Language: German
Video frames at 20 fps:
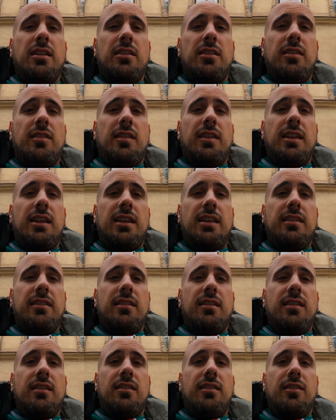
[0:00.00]
die Skelette
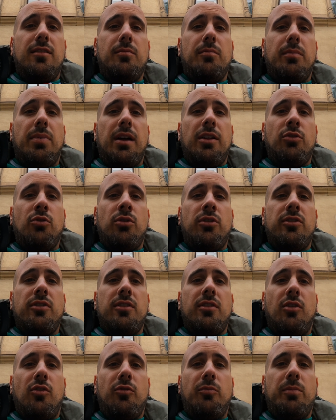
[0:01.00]
in diesen
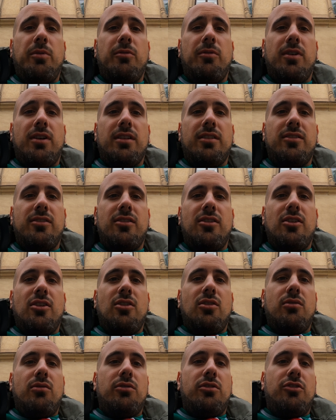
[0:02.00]
Beinhäusern aufbewahrt.
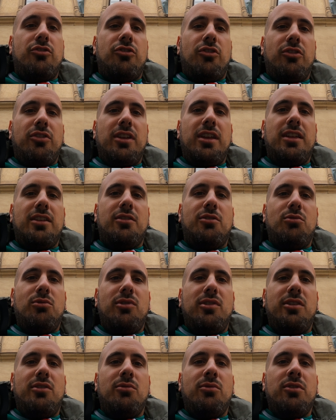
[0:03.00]
Und das schaut echt
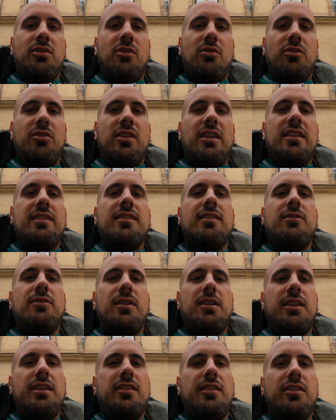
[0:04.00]
gruselig unten aus. Es ist
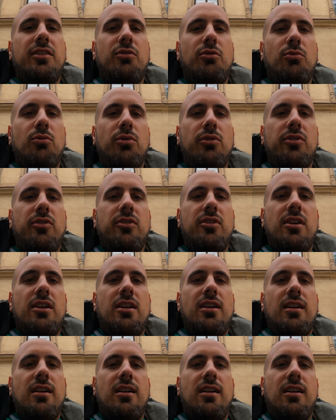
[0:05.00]
wirklich nicht groß,
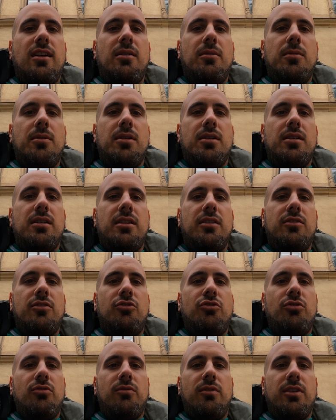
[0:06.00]
aber es ist
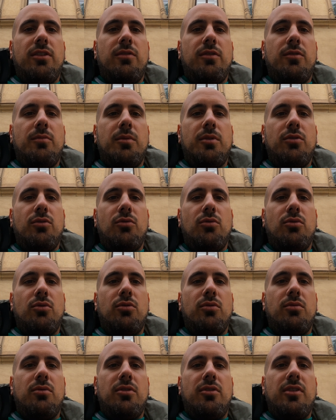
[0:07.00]
schon was, was man
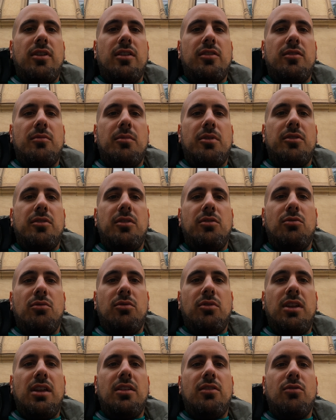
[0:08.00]
so das erste Mal sieht
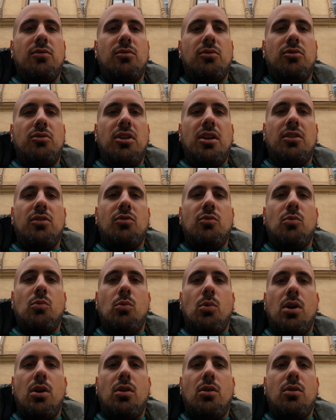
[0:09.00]
und echt so denkt, so
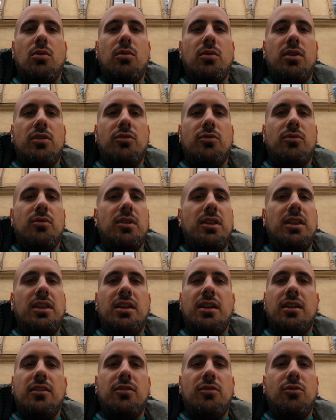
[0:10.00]
wow, also ich
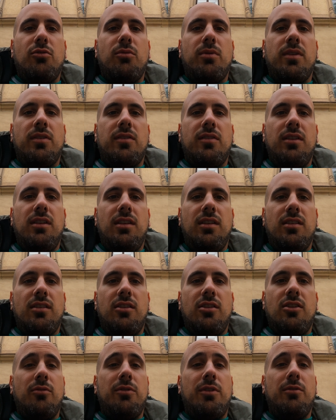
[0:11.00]
kannte sowas nicht.
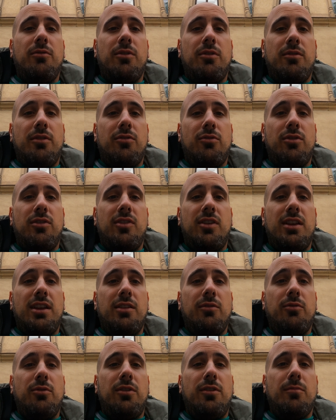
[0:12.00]
Auf jeden Fall was Neues
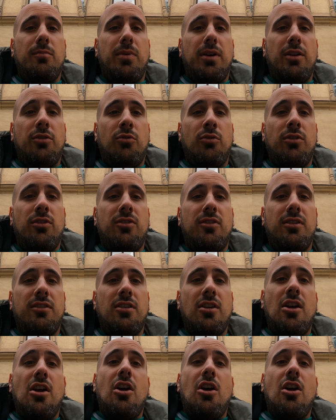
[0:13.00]
gelernt von diesen Beinhäusern